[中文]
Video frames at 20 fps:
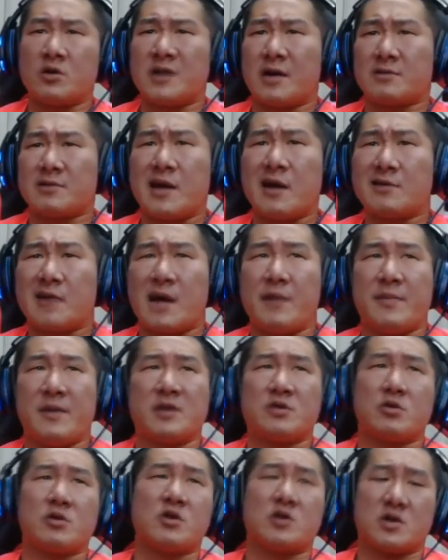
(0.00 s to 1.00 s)
小到大没
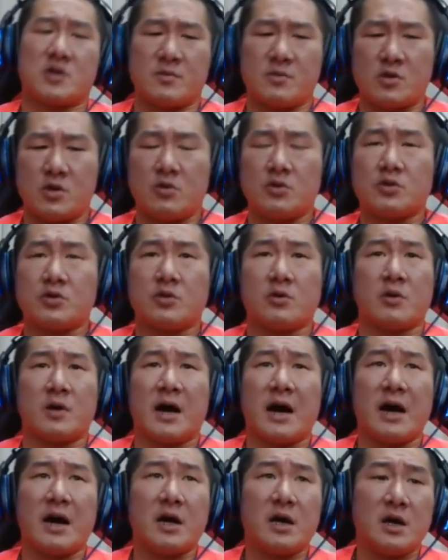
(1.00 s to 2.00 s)
做过什么工作
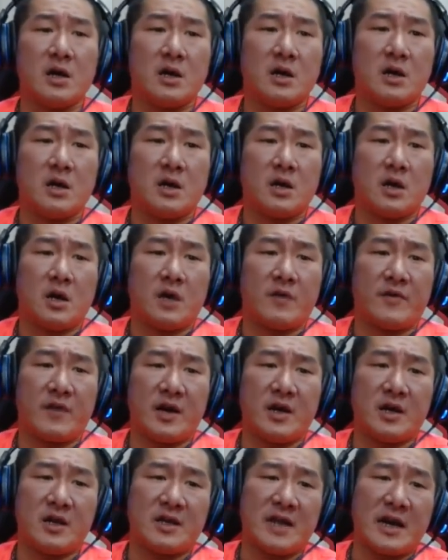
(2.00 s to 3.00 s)
啦，哦，反
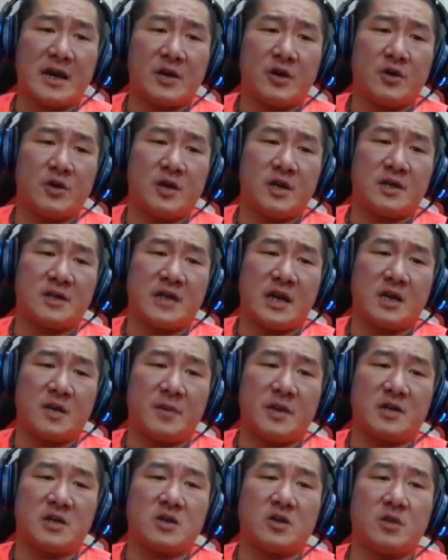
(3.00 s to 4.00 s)
正人当议员的家里
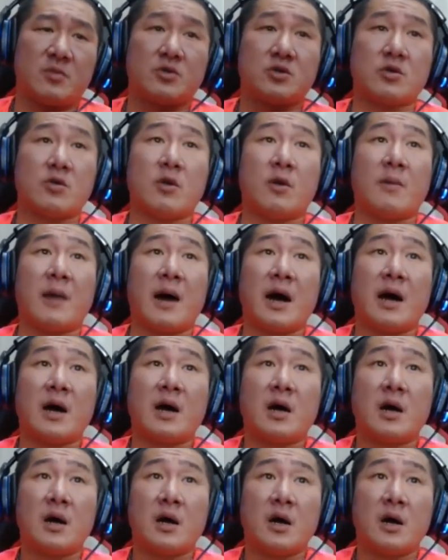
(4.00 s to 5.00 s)
背景都不错嘛。
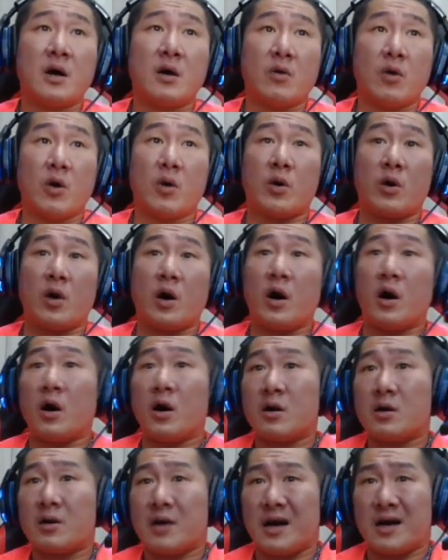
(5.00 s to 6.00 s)
哦
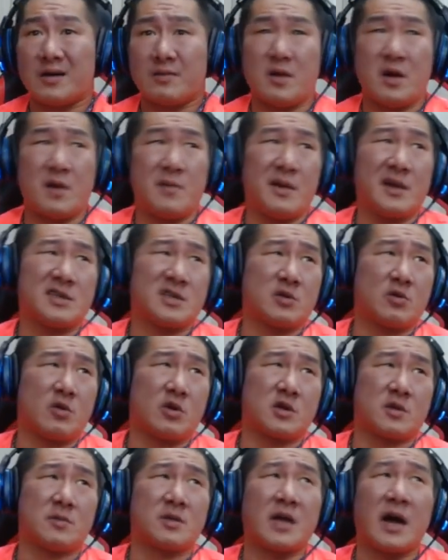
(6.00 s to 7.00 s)
哦，那你们也没吃
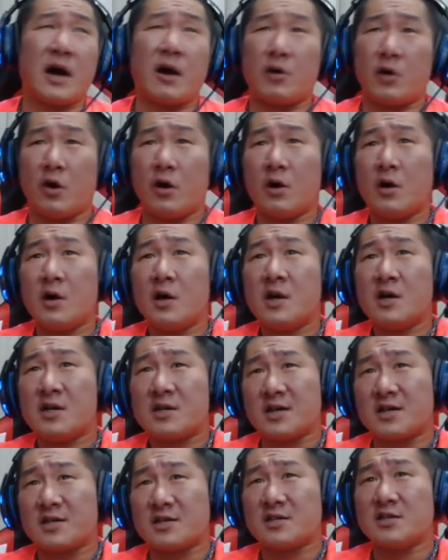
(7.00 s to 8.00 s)
过什么桃喽，
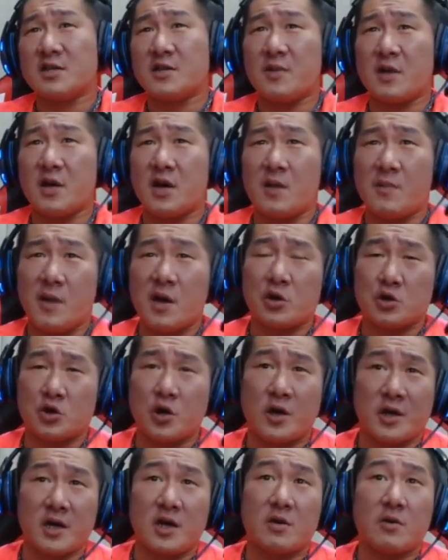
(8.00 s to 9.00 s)
甚至你们也没有
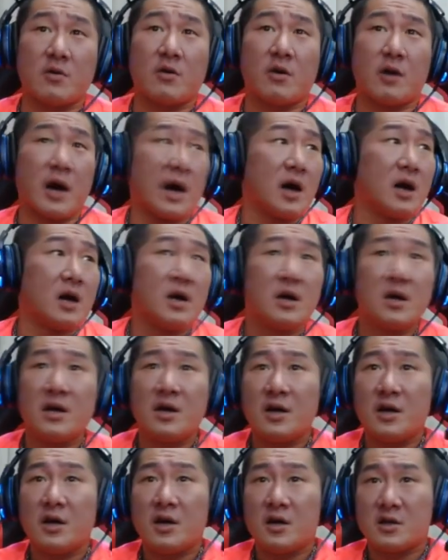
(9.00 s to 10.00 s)
创业过啦，
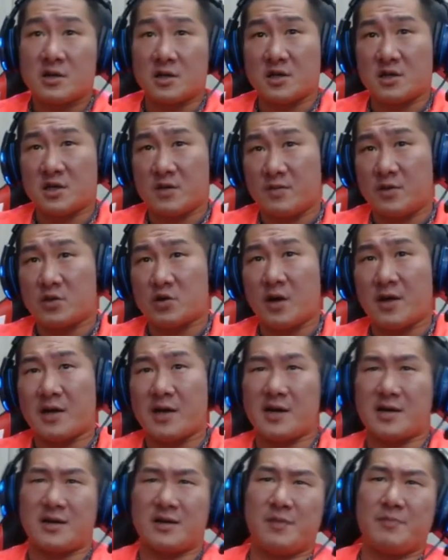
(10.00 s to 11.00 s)
甚至你们创
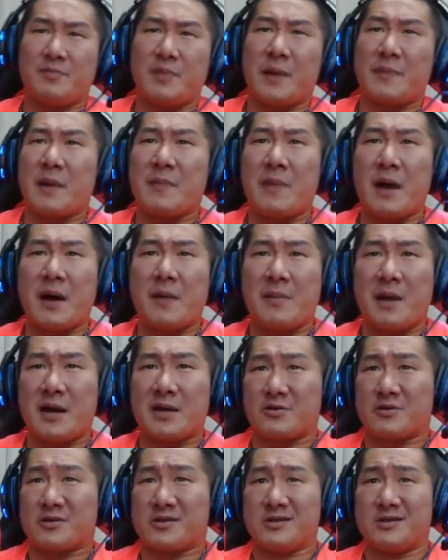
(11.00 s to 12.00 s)
业可能爸爸妈妈
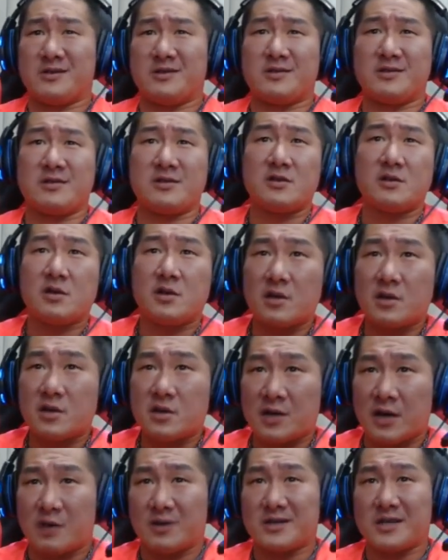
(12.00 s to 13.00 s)
都是
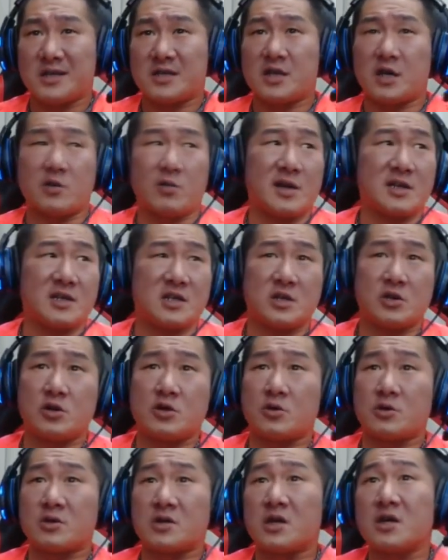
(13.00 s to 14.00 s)
靠了这些关系去
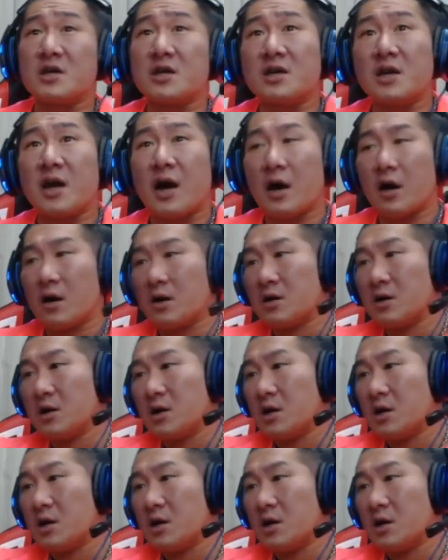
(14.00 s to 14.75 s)
做生意啊，哦，